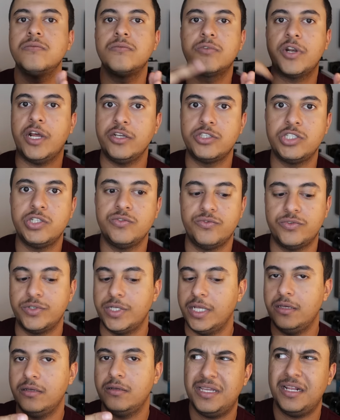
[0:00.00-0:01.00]
وراح
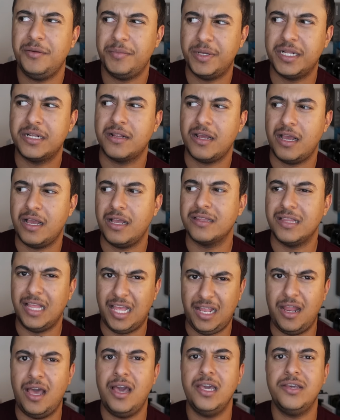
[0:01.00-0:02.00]
تشوفونه تقريبا راح
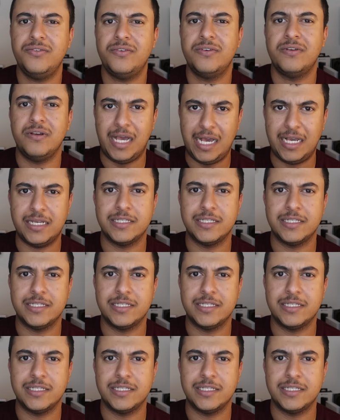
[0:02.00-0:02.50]
يطلع لايف